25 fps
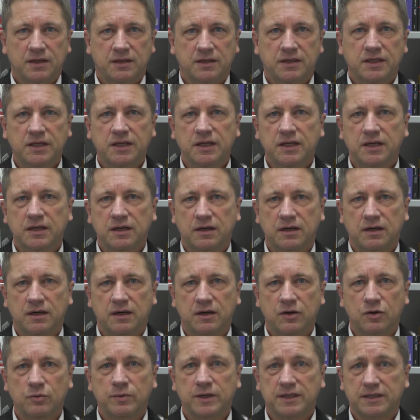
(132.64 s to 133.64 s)
Die
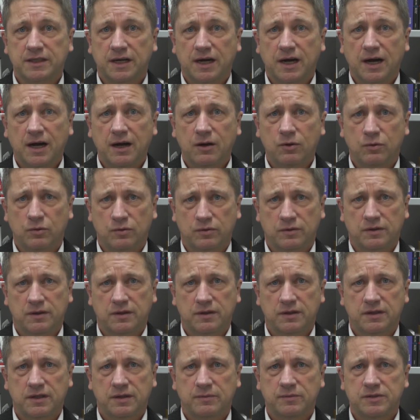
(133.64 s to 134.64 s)
äh, Übertragung
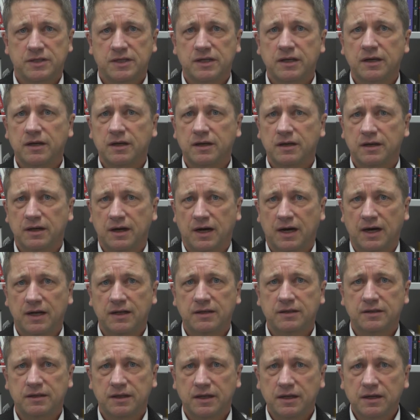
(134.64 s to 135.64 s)
der bisherigen
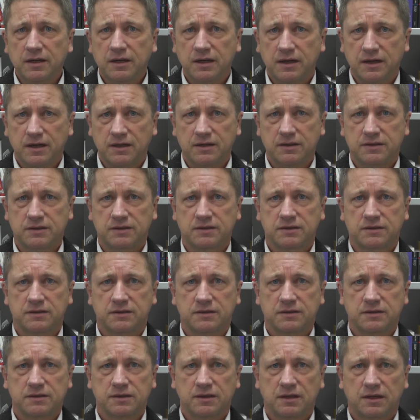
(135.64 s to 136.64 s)
alten Inhalte
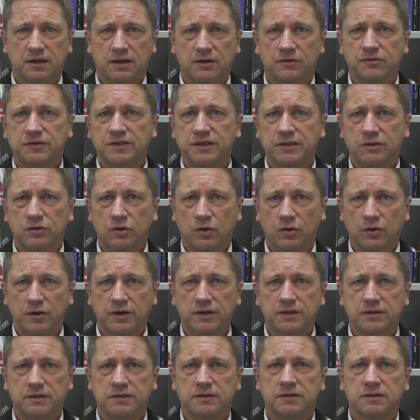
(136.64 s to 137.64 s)
auf die
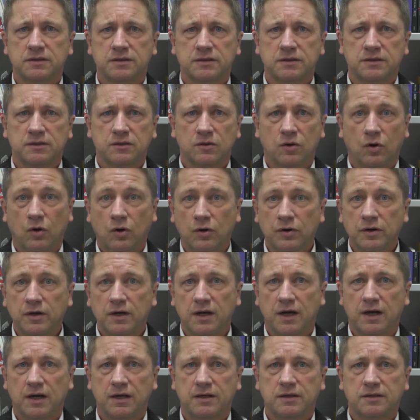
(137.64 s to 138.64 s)
neuen
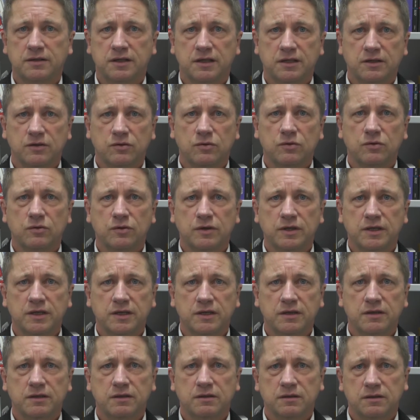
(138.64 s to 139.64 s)

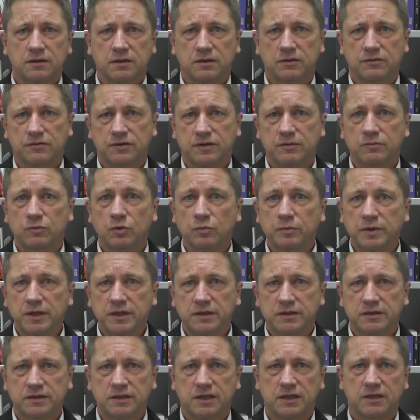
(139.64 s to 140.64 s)
Online-Technologien, auf die
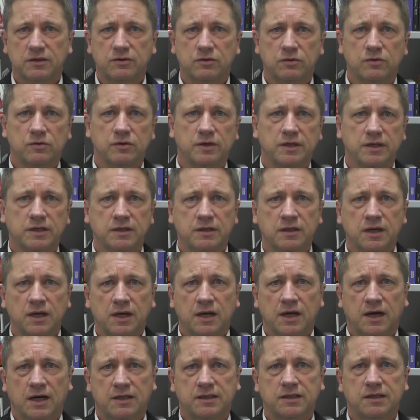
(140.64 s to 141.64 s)
mobilen Technologien,
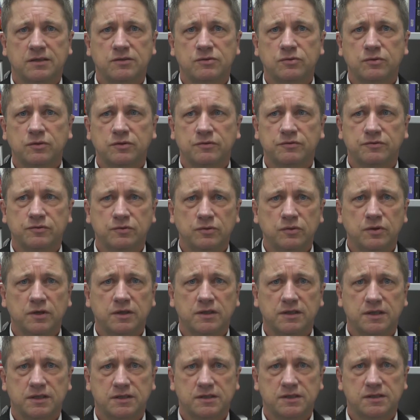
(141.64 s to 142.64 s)
hat dazu
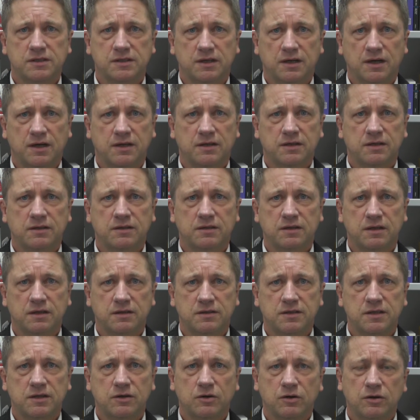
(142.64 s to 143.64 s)
geführt, dass es einen
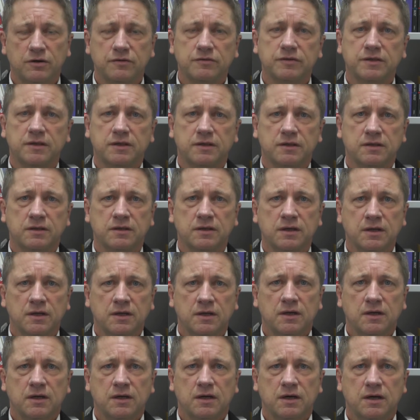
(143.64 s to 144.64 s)
sehr häufigen
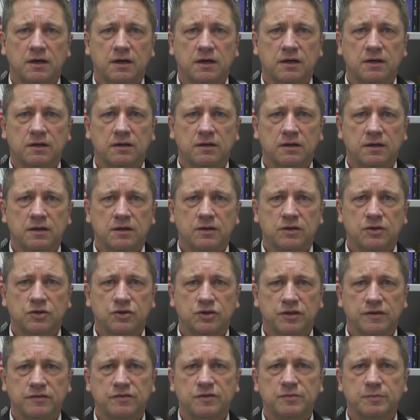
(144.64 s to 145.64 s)
äh,
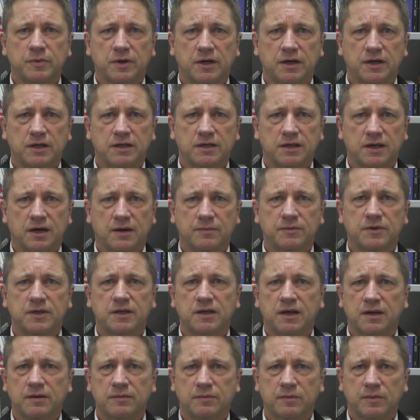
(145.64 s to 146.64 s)
Geschäftsbereich gab,
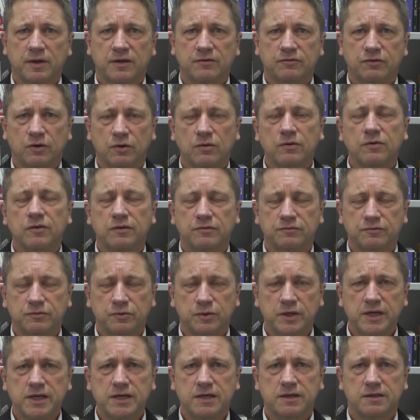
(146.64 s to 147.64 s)
den nannte man Follow the
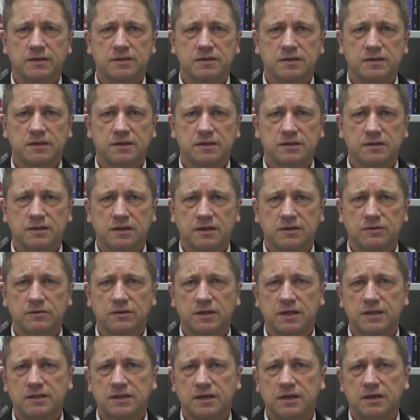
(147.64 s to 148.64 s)
Free. Das heißt also
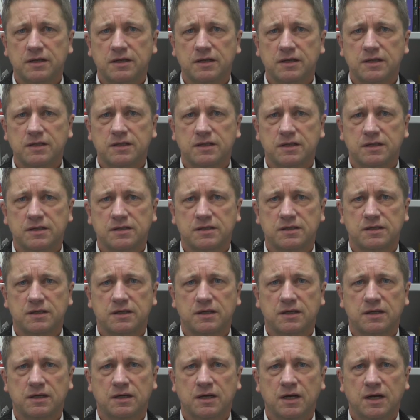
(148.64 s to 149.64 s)
letztendlich, dass
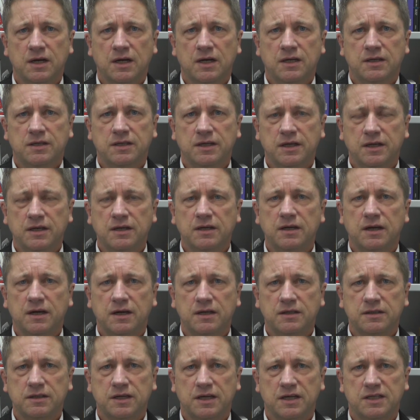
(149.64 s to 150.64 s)
äh, die
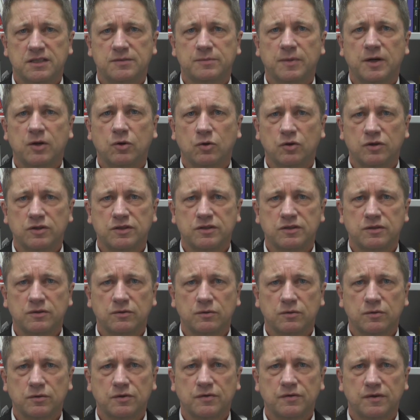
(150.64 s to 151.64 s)
Inhalte erstmal
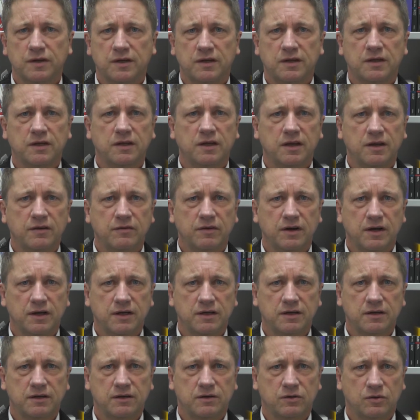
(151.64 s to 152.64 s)
kostenlos in den
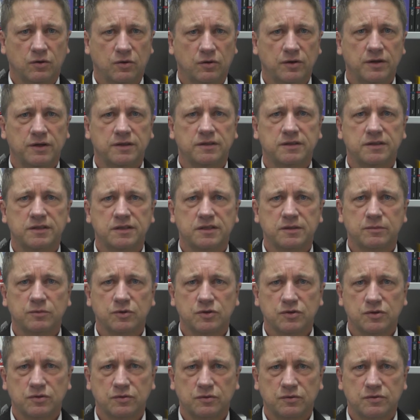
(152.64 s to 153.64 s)
jeweiligen neuen
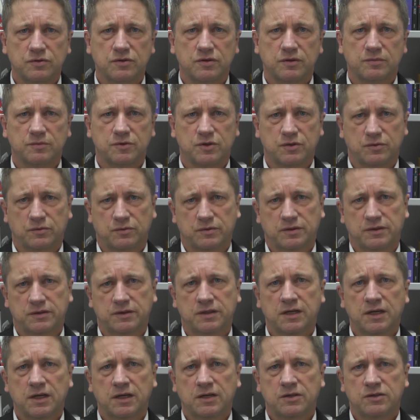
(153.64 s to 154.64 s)

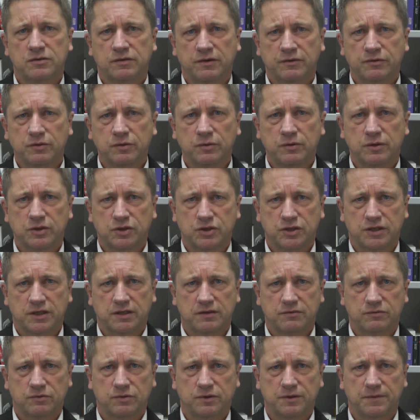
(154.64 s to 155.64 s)
Distributionsoptionen zur Verfügung
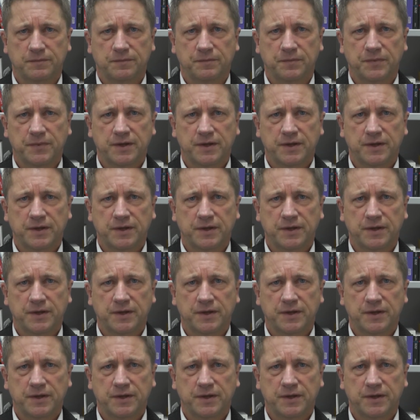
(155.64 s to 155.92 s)
gestellt wurden.